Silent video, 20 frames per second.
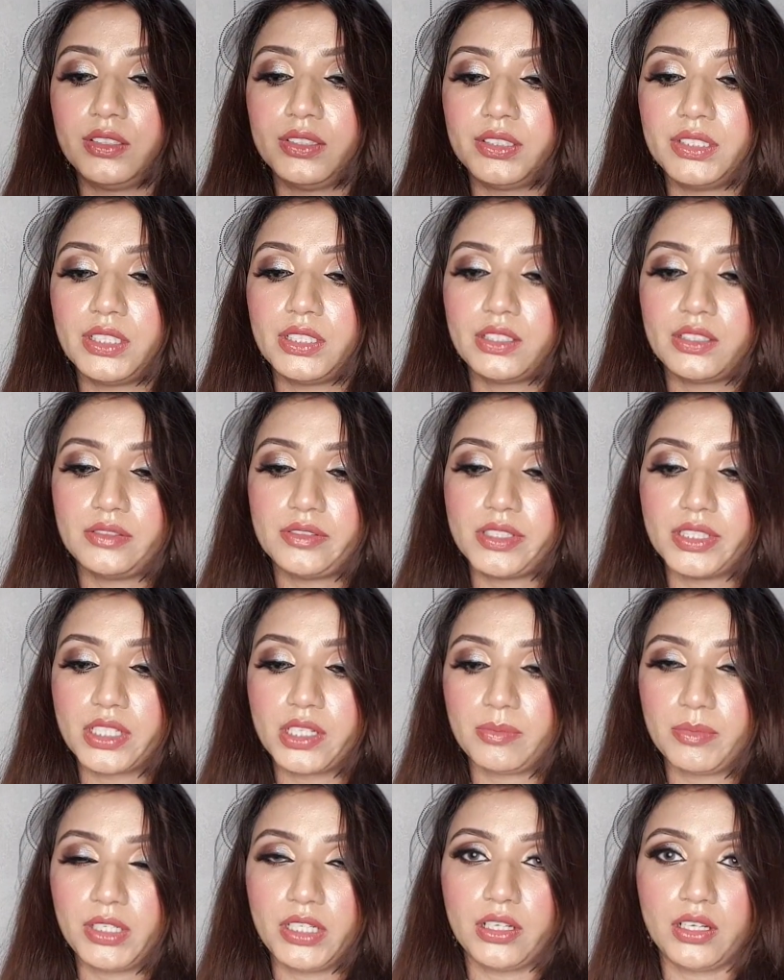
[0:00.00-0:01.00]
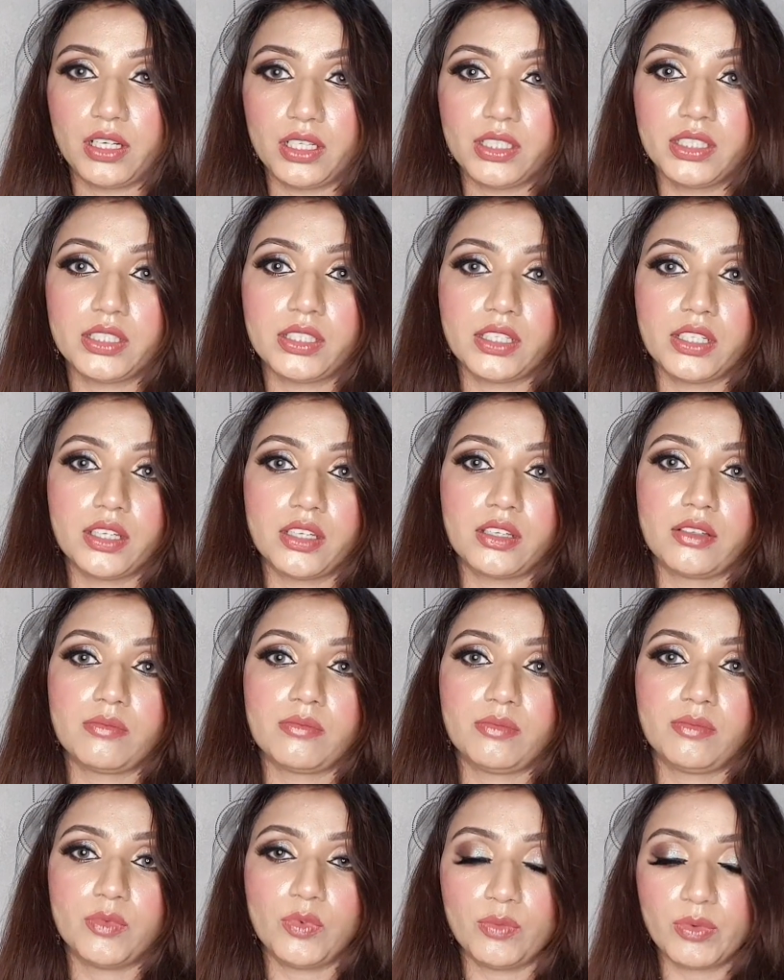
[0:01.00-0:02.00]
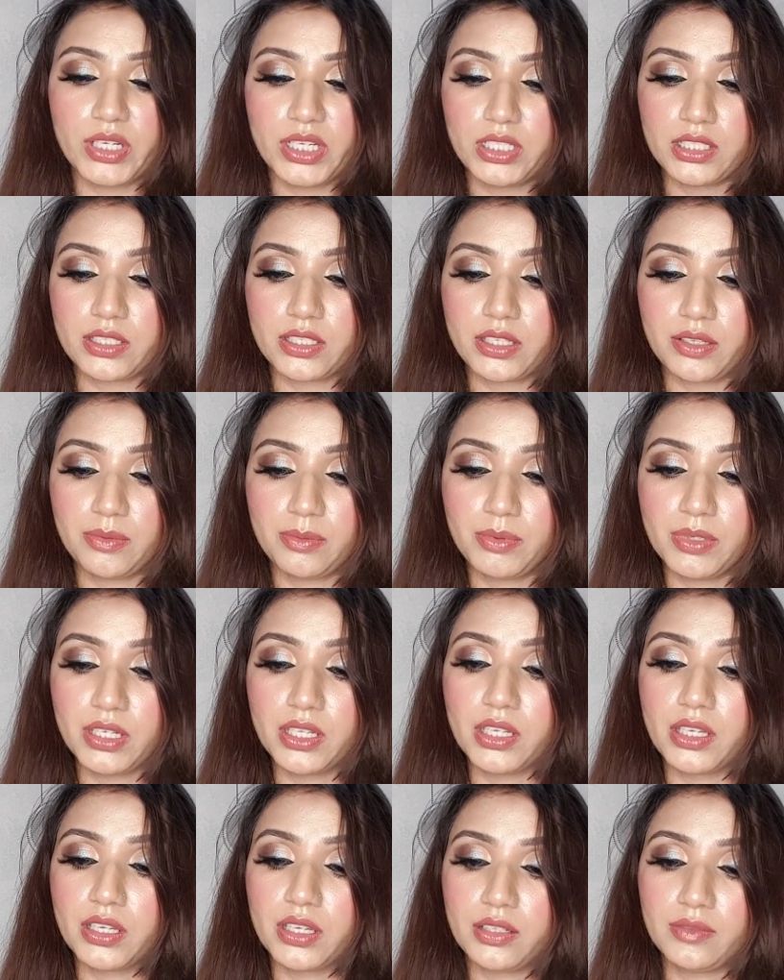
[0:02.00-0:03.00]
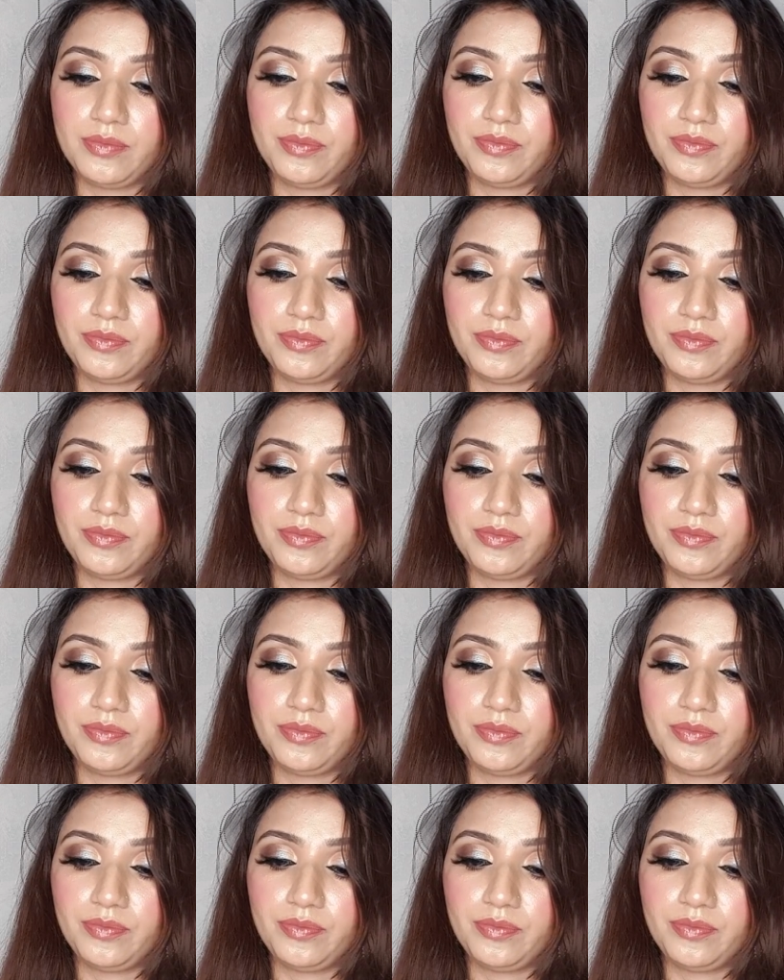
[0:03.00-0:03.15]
ये कवर हम लगा देते हैं मोबाइल सेफ भी रहेगा